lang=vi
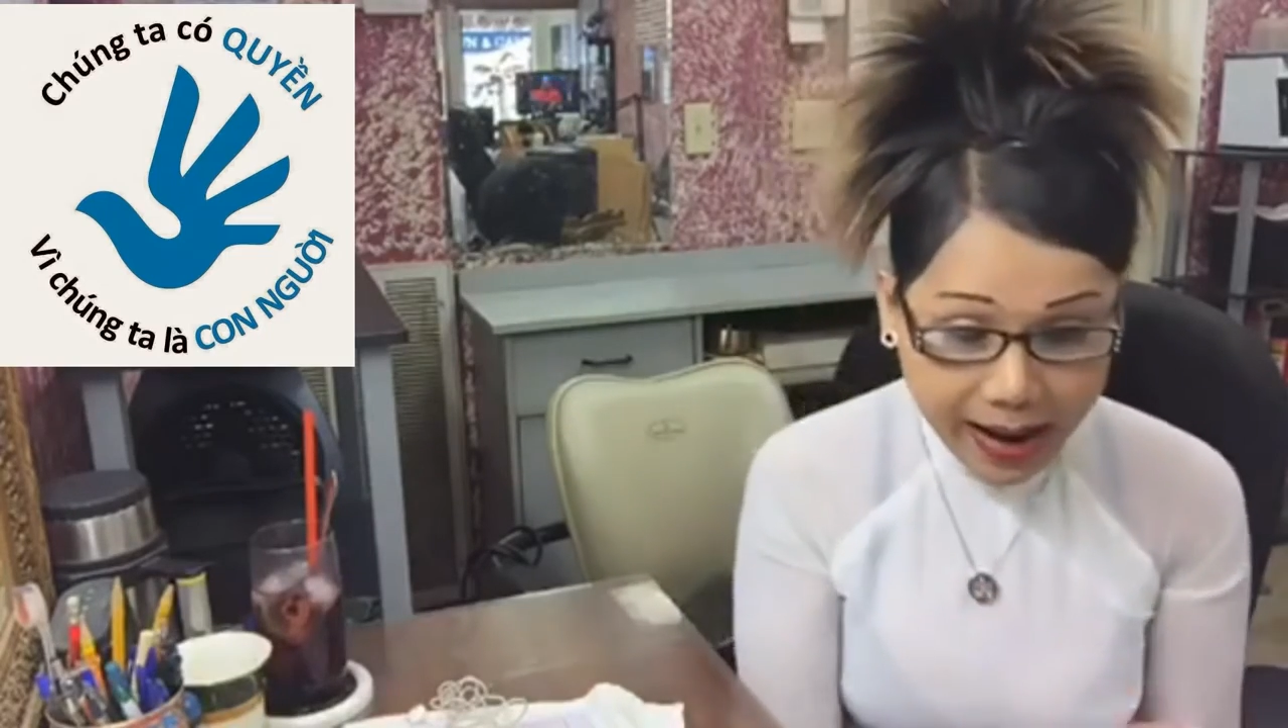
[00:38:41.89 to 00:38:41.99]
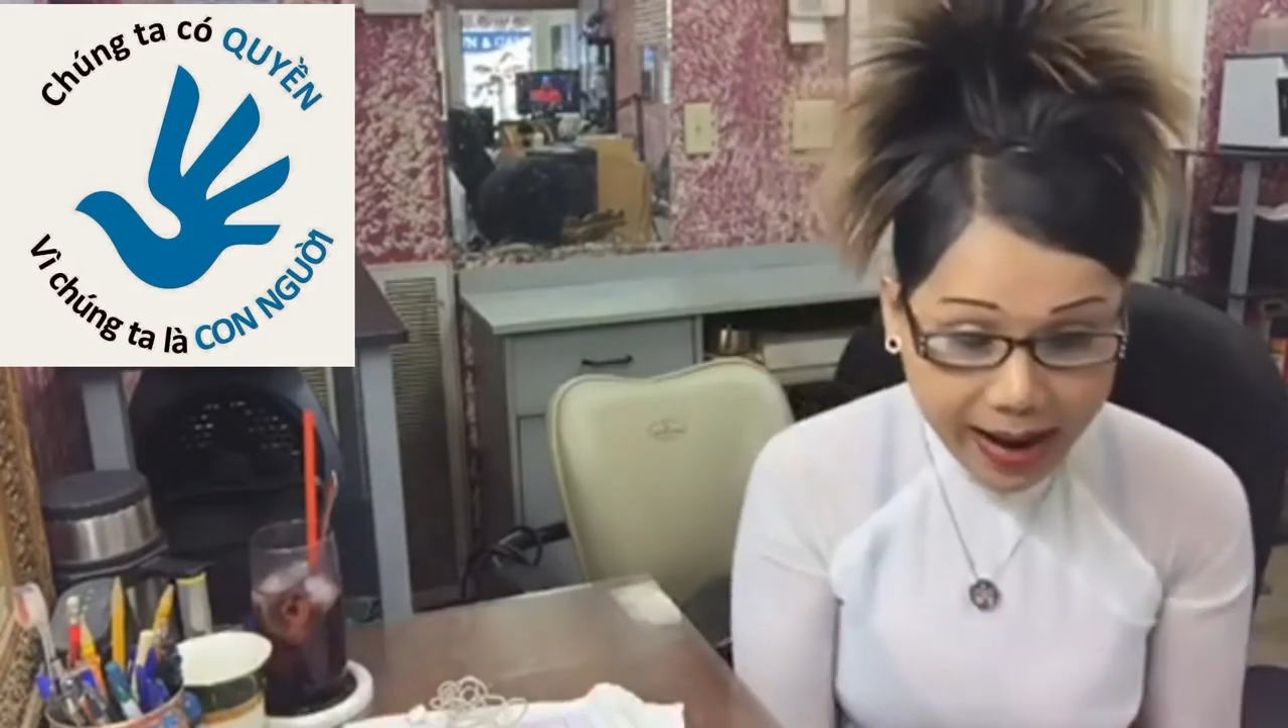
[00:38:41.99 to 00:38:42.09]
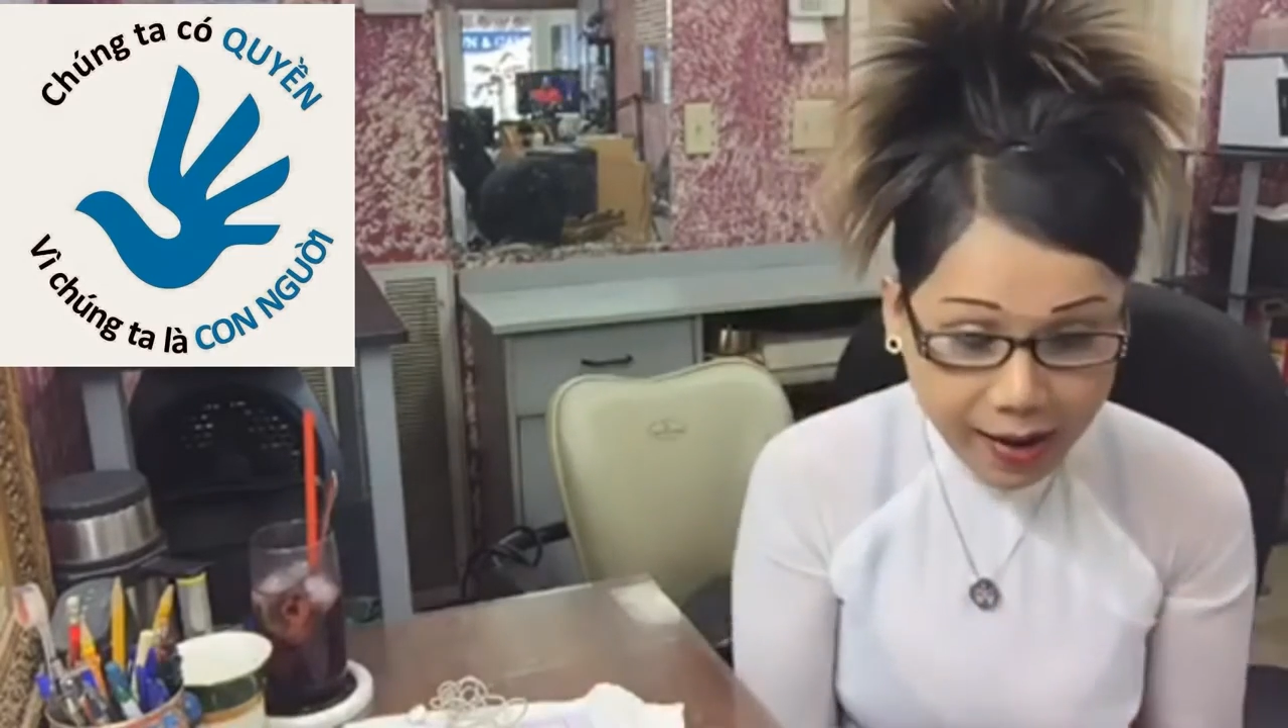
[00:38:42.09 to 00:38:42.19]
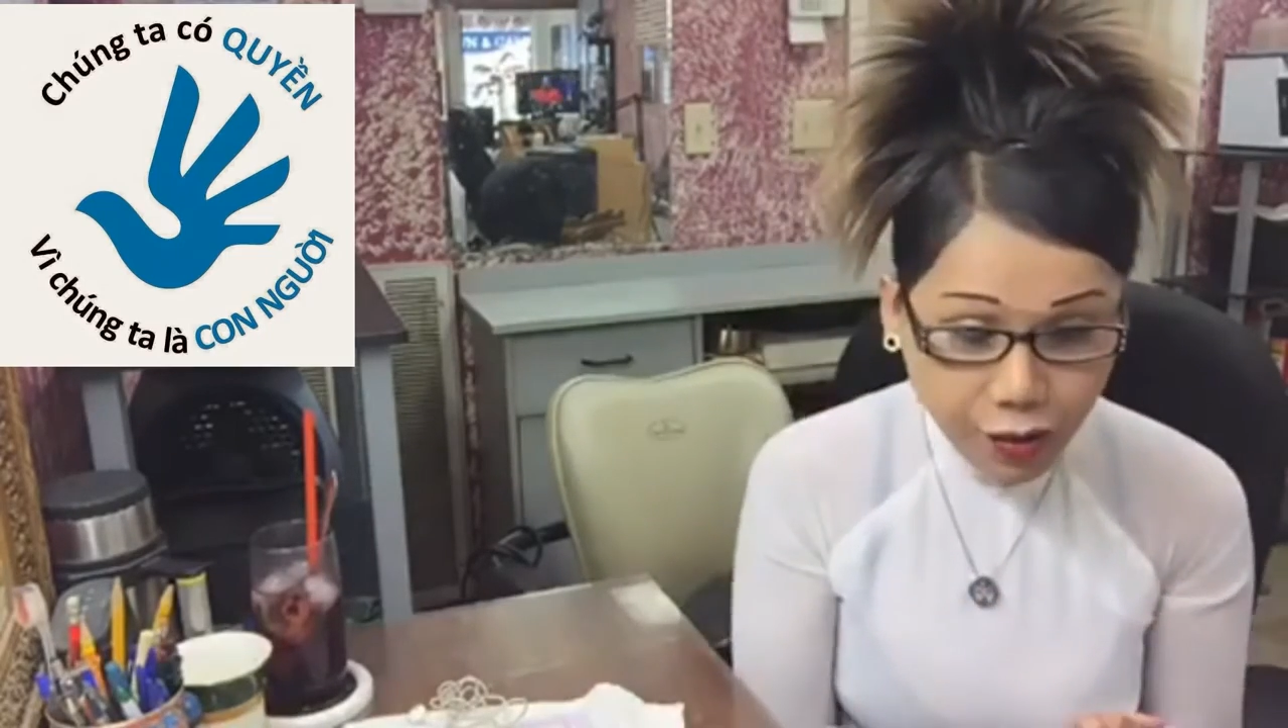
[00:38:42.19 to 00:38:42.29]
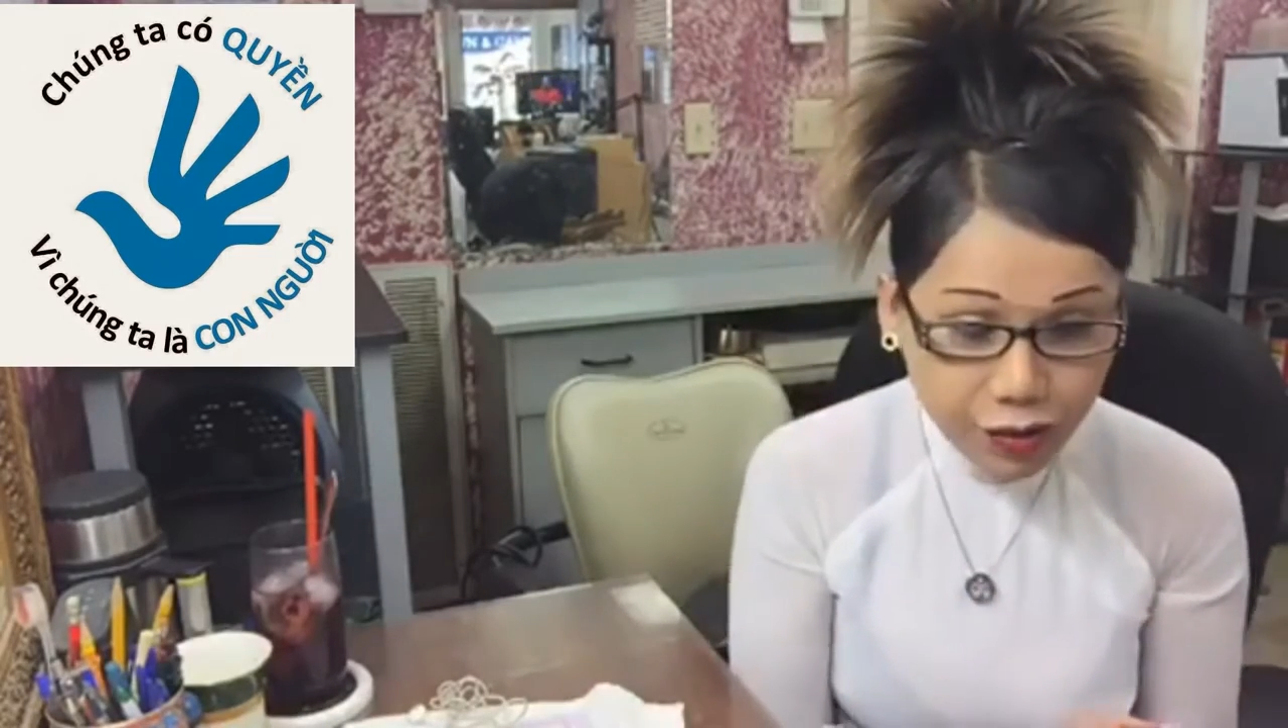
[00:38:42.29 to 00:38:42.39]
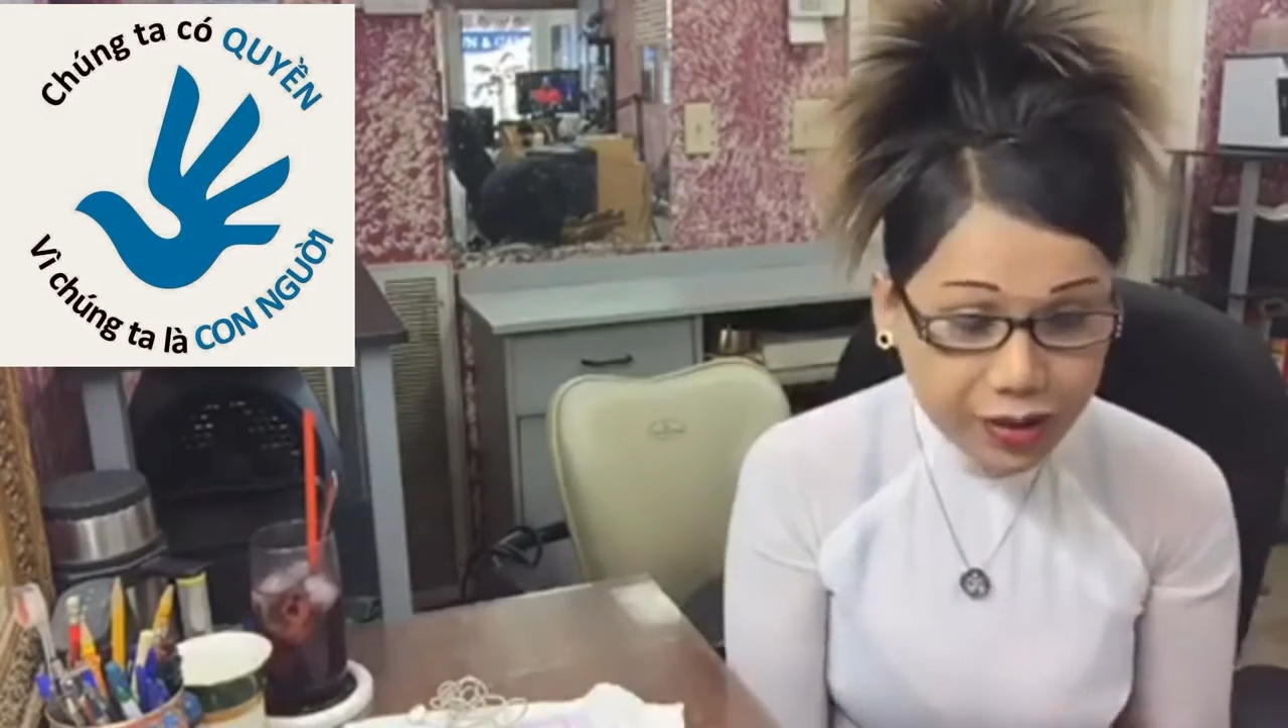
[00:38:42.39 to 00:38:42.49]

bảo